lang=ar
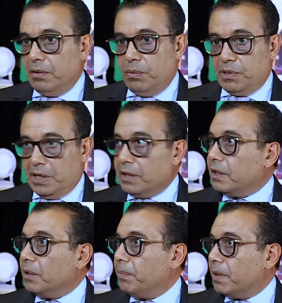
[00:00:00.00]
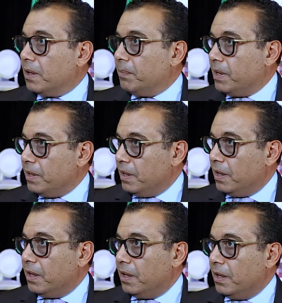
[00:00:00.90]
الوساطه
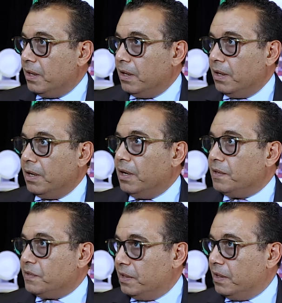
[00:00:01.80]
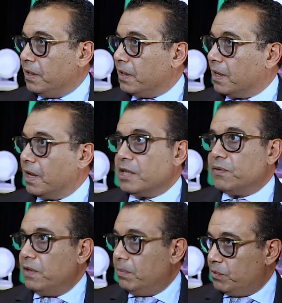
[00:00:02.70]
البرلمانيه التي كانت
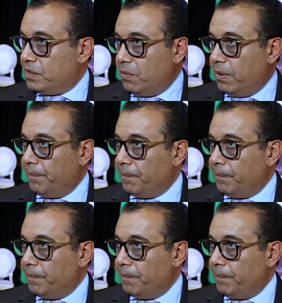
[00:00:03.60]
في المستوى